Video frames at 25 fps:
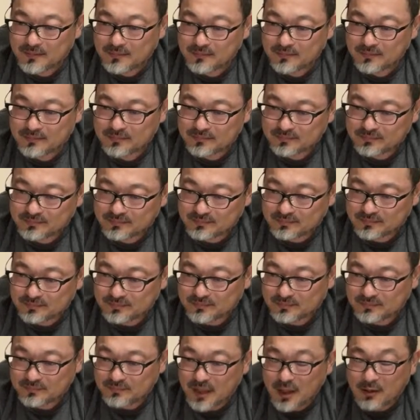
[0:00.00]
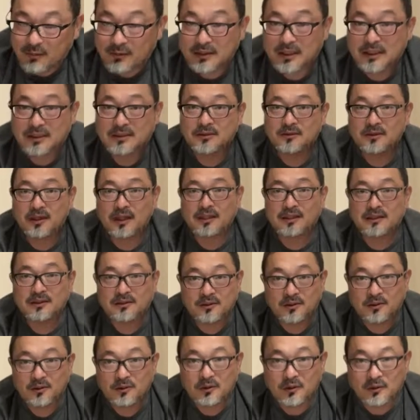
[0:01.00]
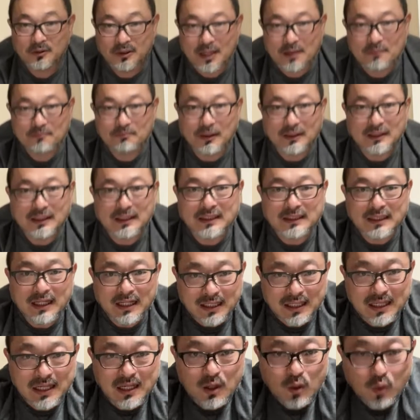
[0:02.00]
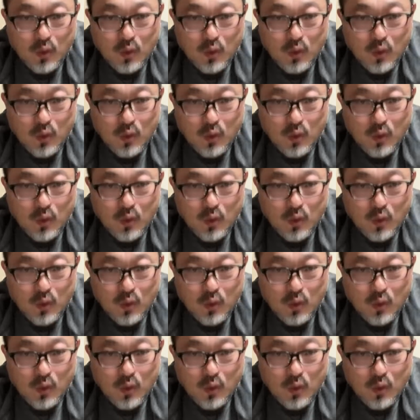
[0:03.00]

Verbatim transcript: うんまあ私の中でいいところの電波的なね